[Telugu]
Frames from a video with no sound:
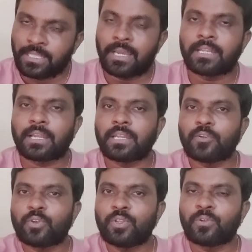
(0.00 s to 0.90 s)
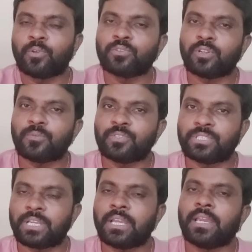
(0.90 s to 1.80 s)
దానికంటే కొన్ని రోజుల
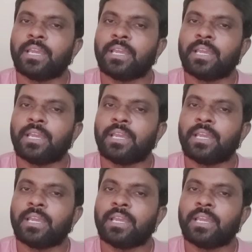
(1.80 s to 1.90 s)
ముంచే